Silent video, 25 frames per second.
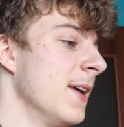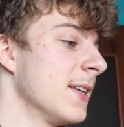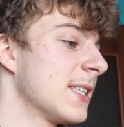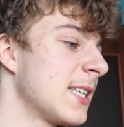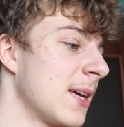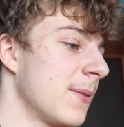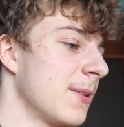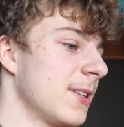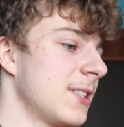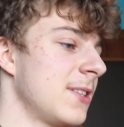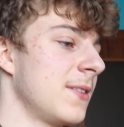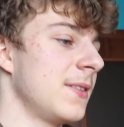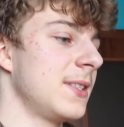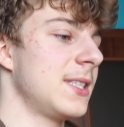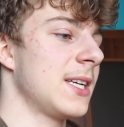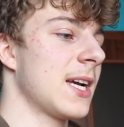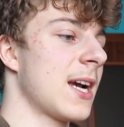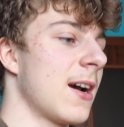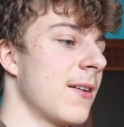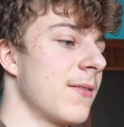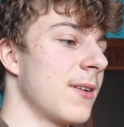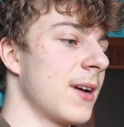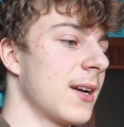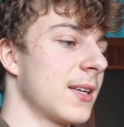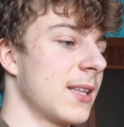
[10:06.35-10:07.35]
Sam jestem
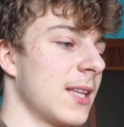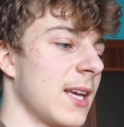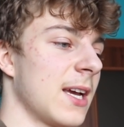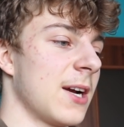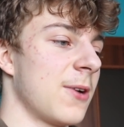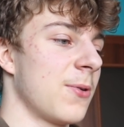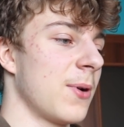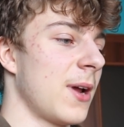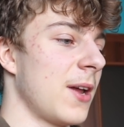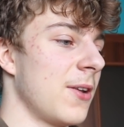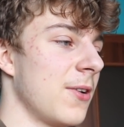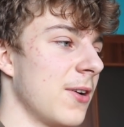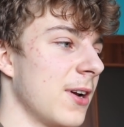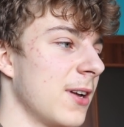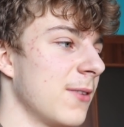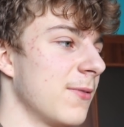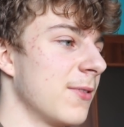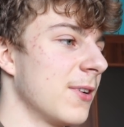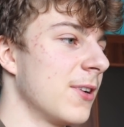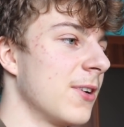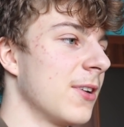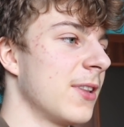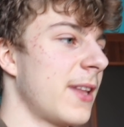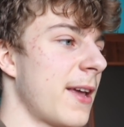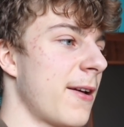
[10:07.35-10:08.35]
ciekawy jak te hulajnogi
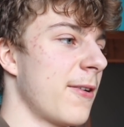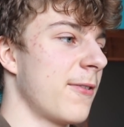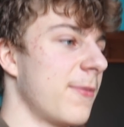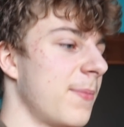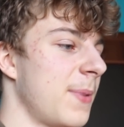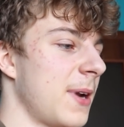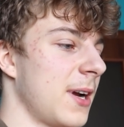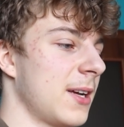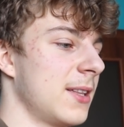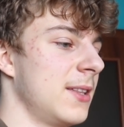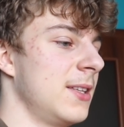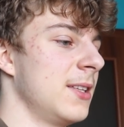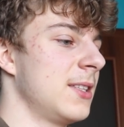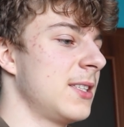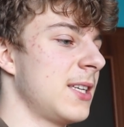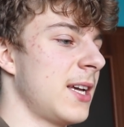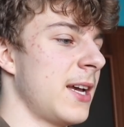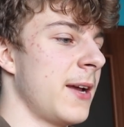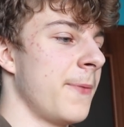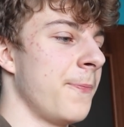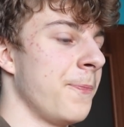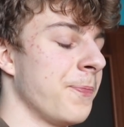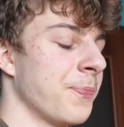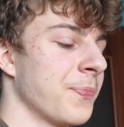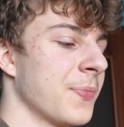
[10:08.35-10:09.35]
wyglądają w
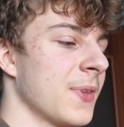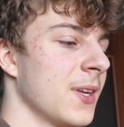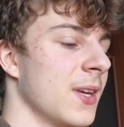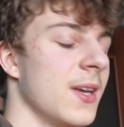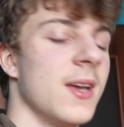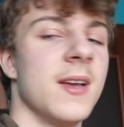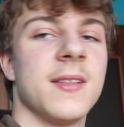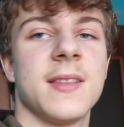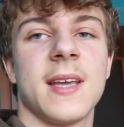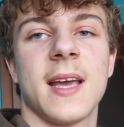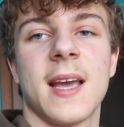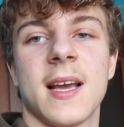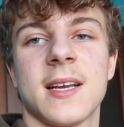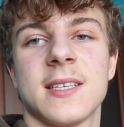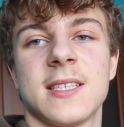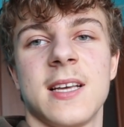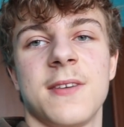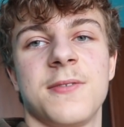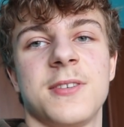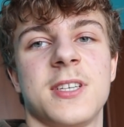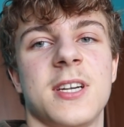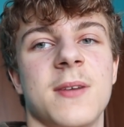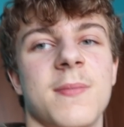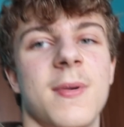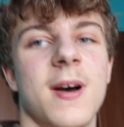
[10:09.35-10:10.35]
praktyce tak jak
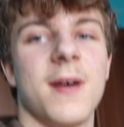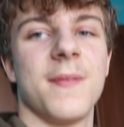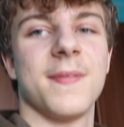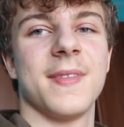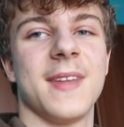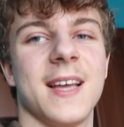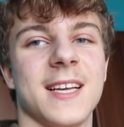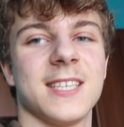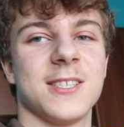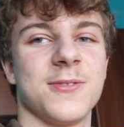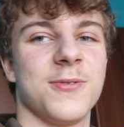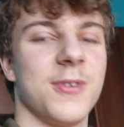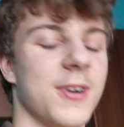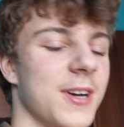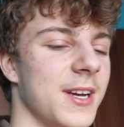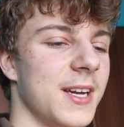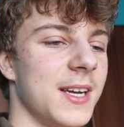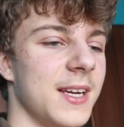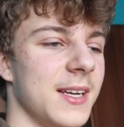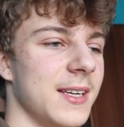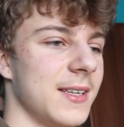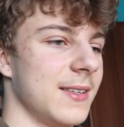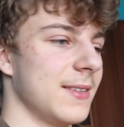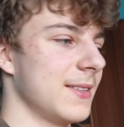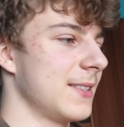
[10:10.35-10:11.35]
zawsze mam na
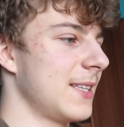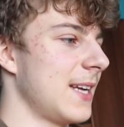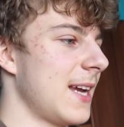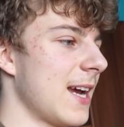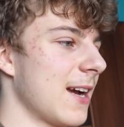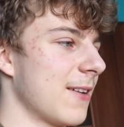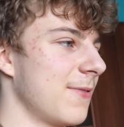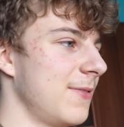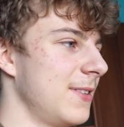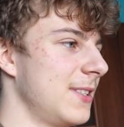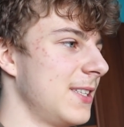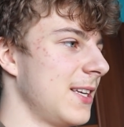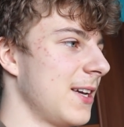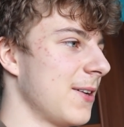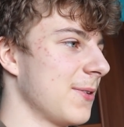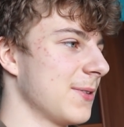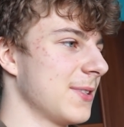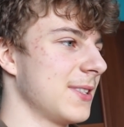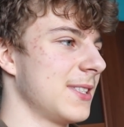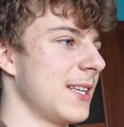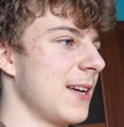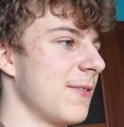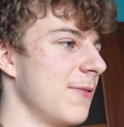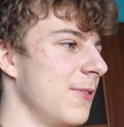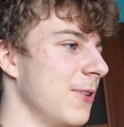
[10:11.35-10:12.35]
swojej, że jak widzę ją
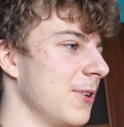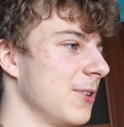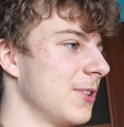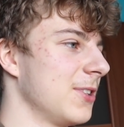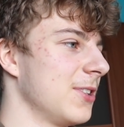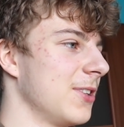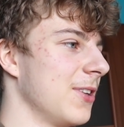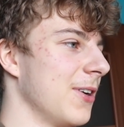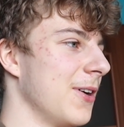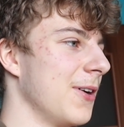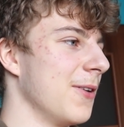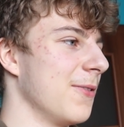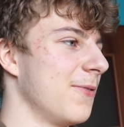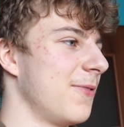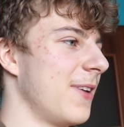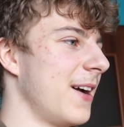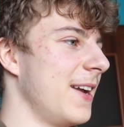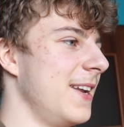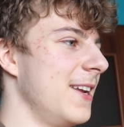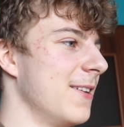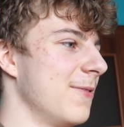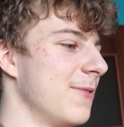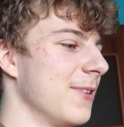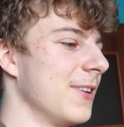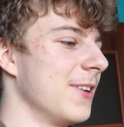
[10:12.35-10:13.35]
z zewnątrz, to
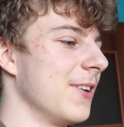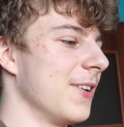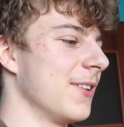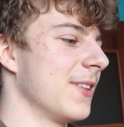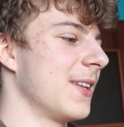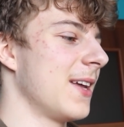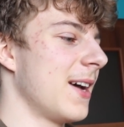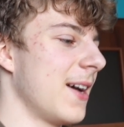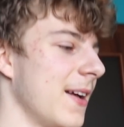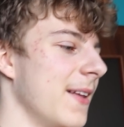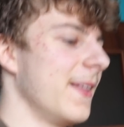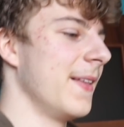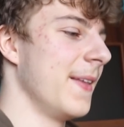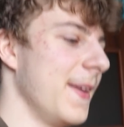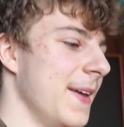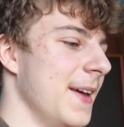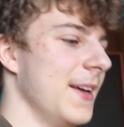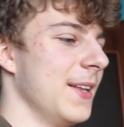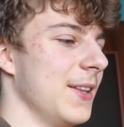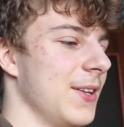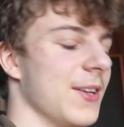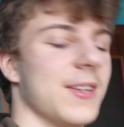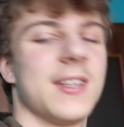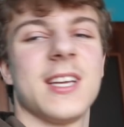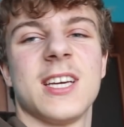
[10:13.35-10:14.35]
fajnie wygląda,
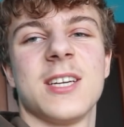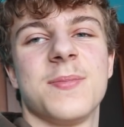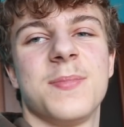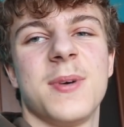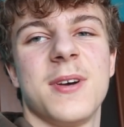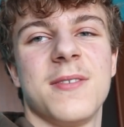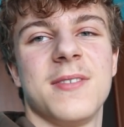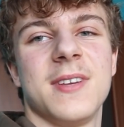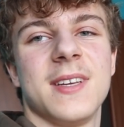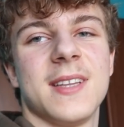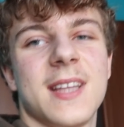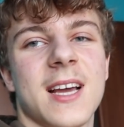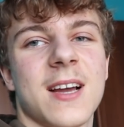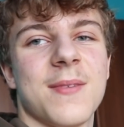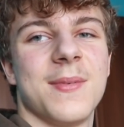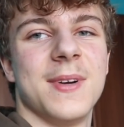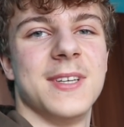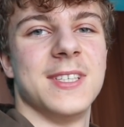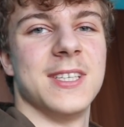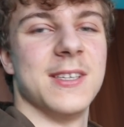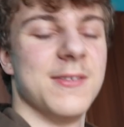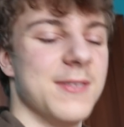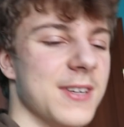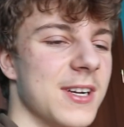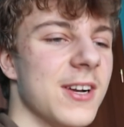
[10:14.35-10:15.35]
to też pewnie tak
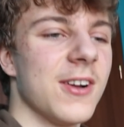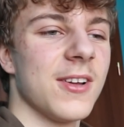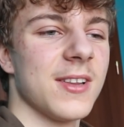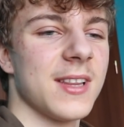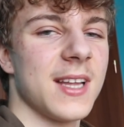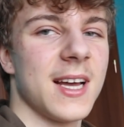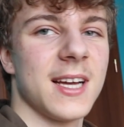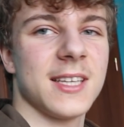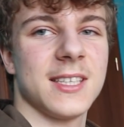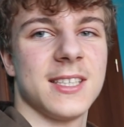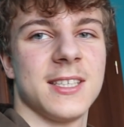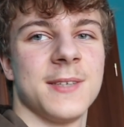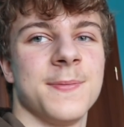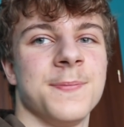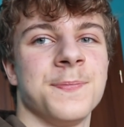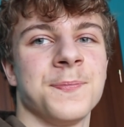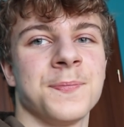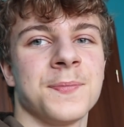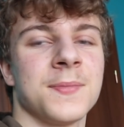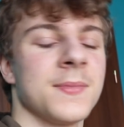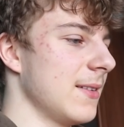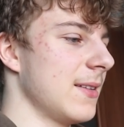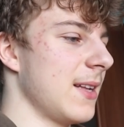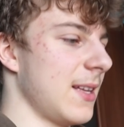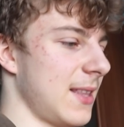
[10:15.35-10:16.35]
będzie wyglądać.
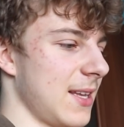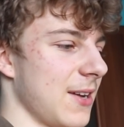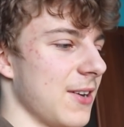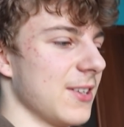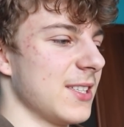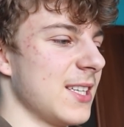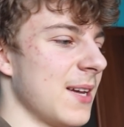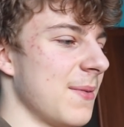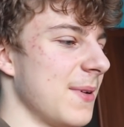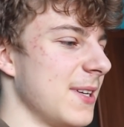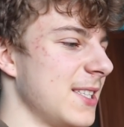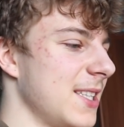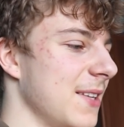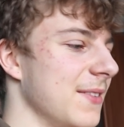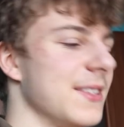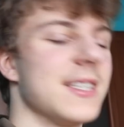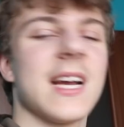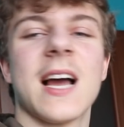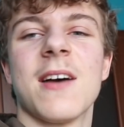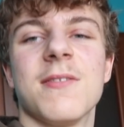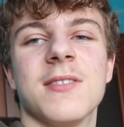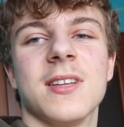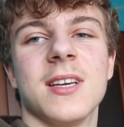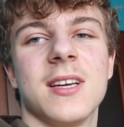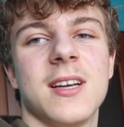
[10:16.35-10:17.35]
Dlatego sam jestem
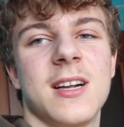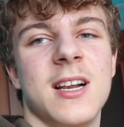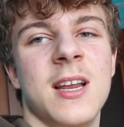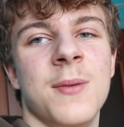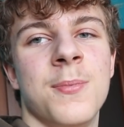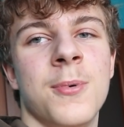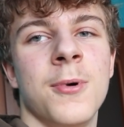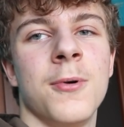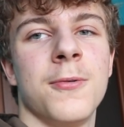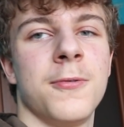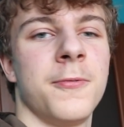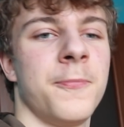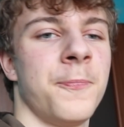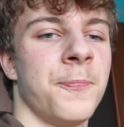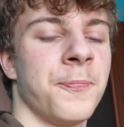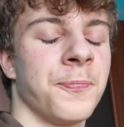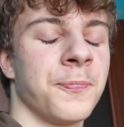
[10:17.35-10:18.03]
ciekaw tych klipów.